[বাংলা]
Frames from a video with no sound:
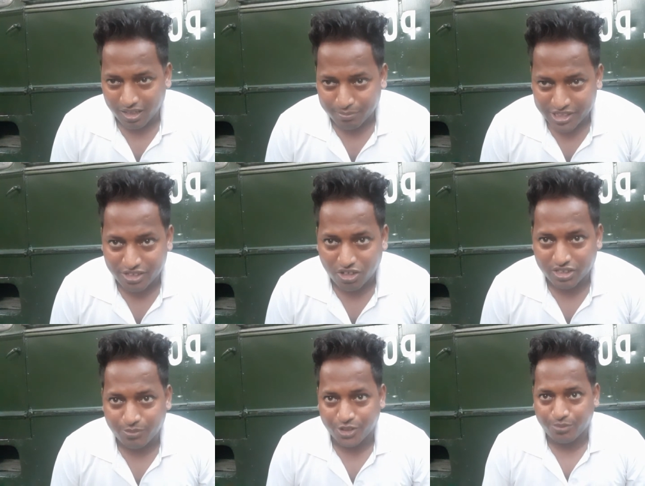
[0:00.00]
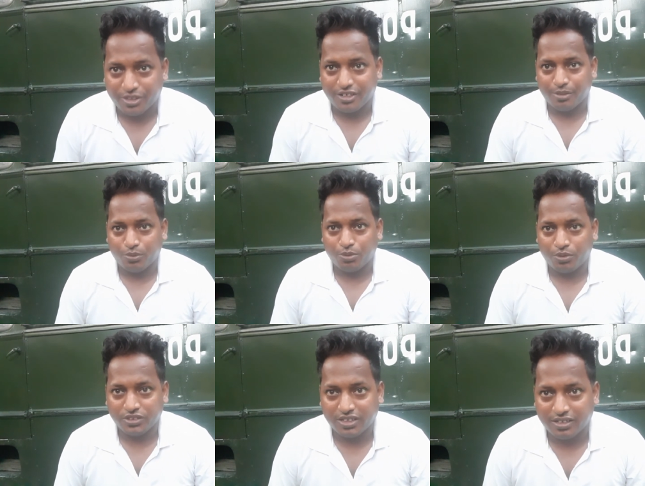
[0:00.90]
বেশি না কথা বলে তোমাদেরকে বলবো
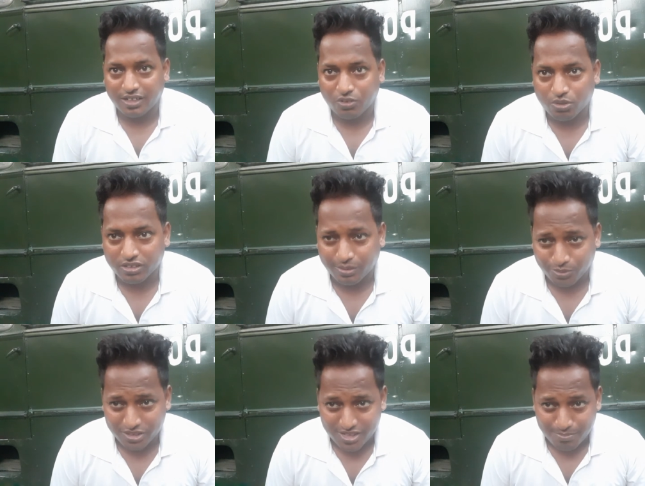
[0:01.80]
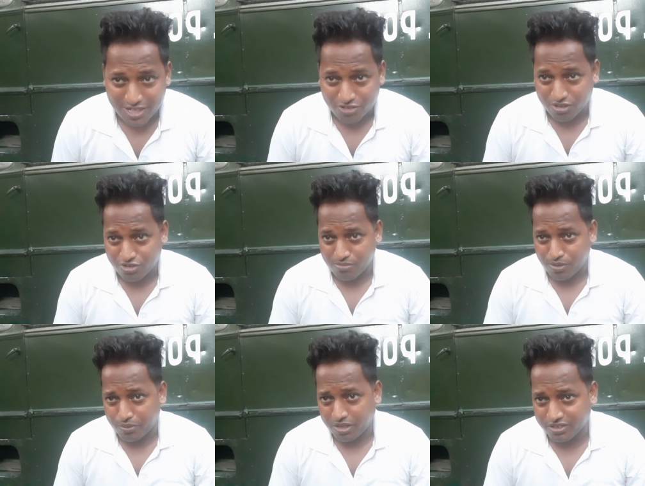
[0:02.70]
যারা যারা কলকাতা পুলিশে পাশ করার
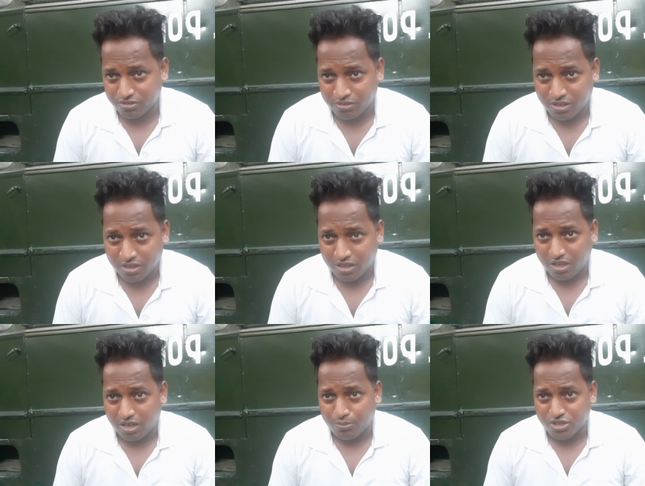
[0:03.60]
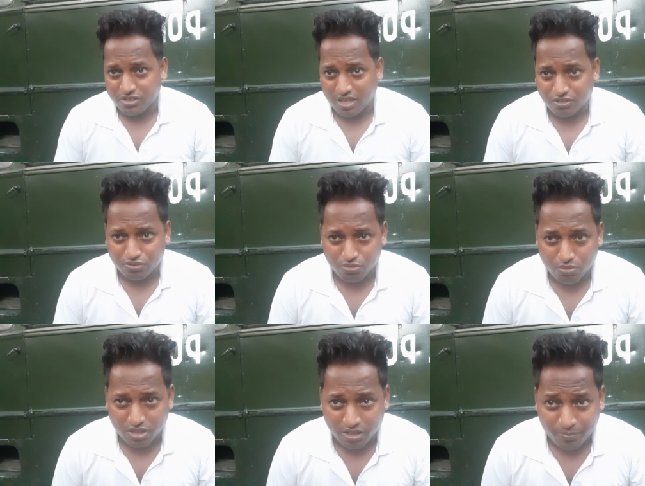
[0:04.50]
সম্ভাবনা আছো বস রান শুরু
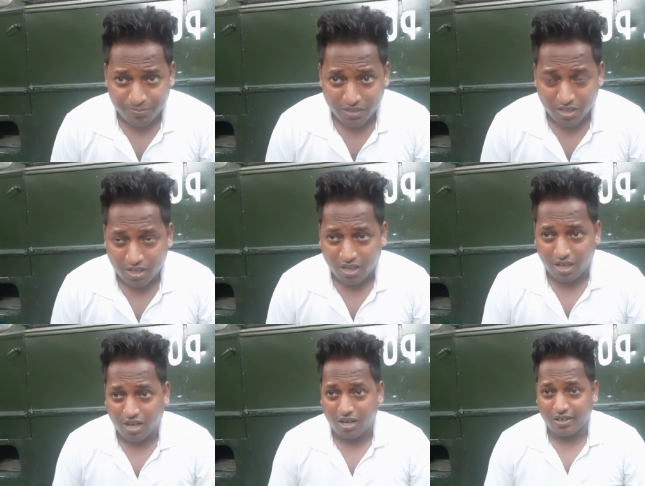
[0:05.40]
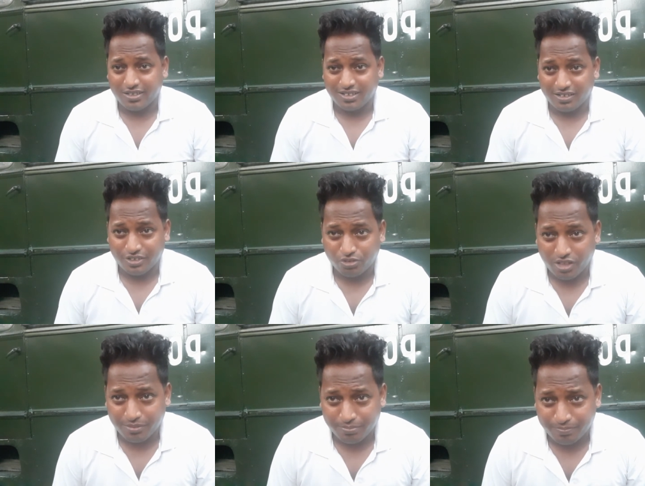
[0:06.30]
করে দাও আর রেজাল্ট কিন্তু
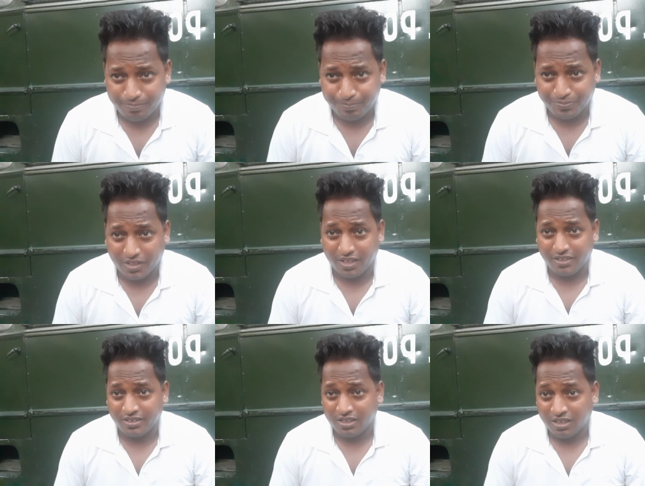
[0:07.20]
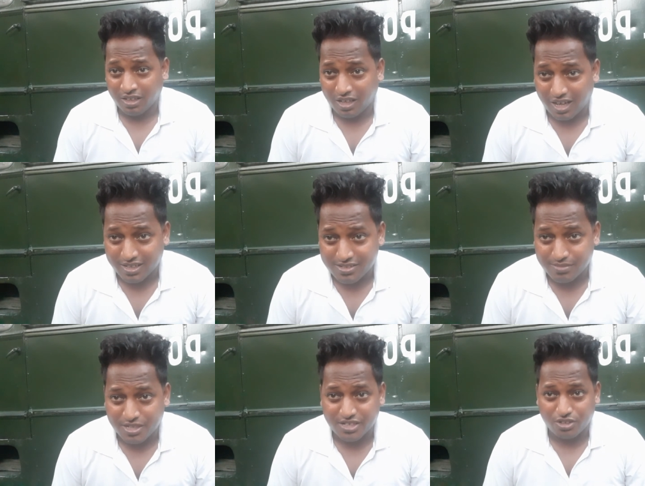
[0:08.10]
এই এই আগস্ট
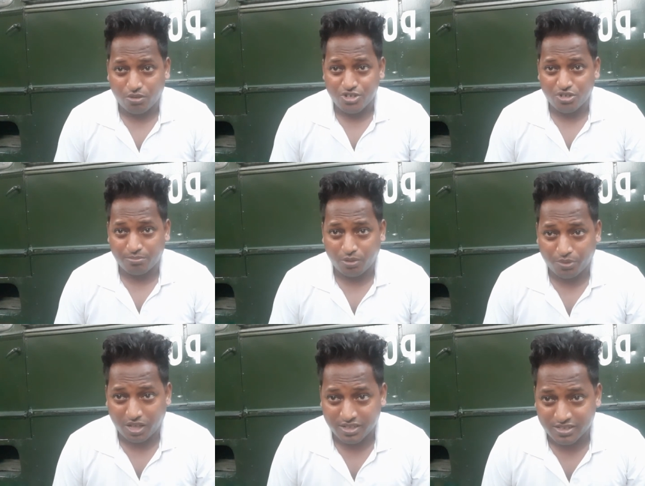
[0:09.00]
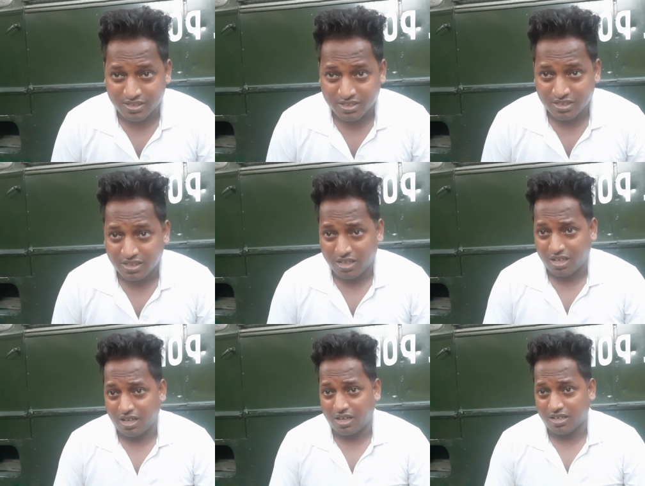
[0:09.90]
মাসে দেওয়ার সম্ভাবনা আছে
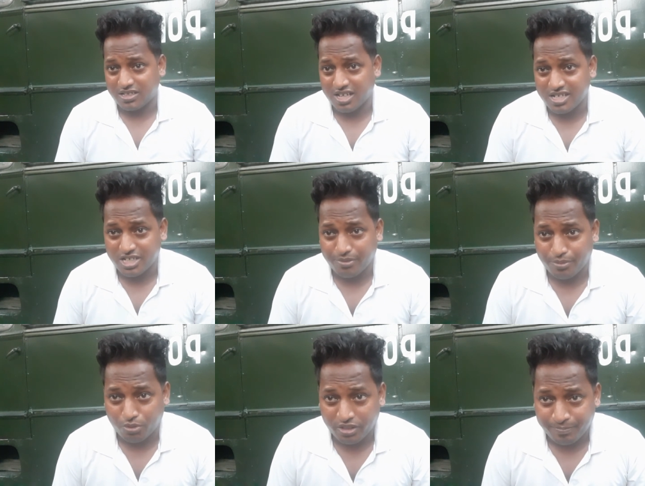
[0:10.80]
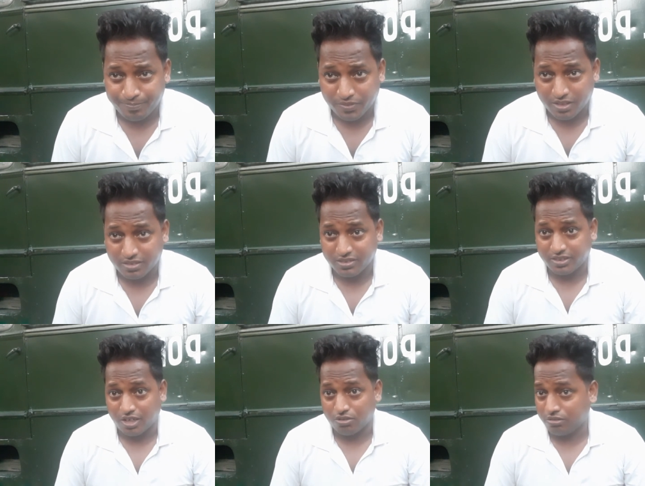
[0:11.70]
সেই হিসাবে বলি যে
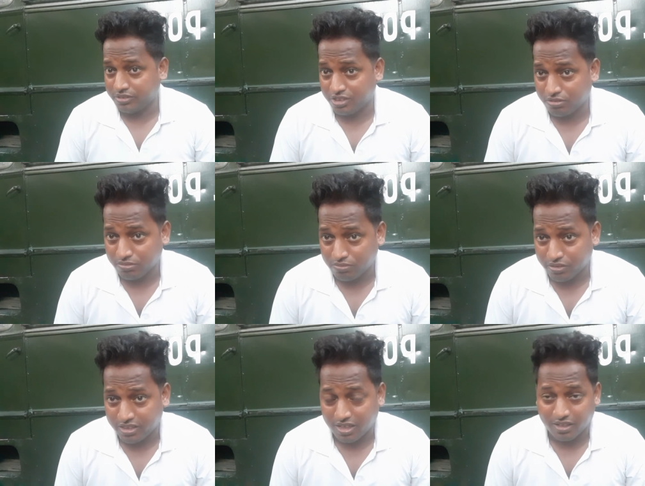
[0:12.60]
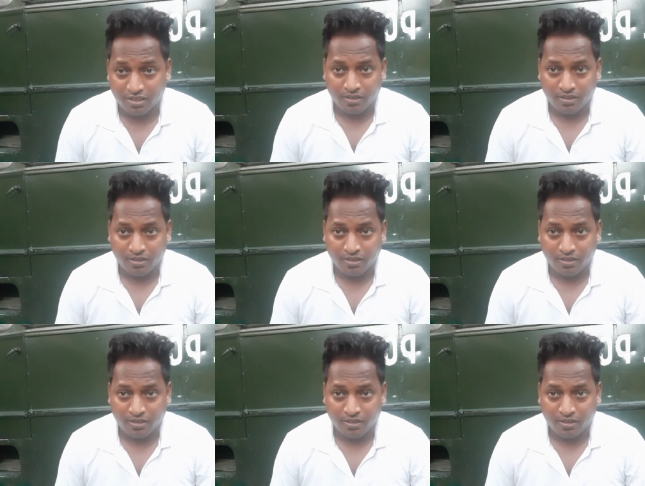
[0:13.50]
দেখো যেহেতু কদিন আগে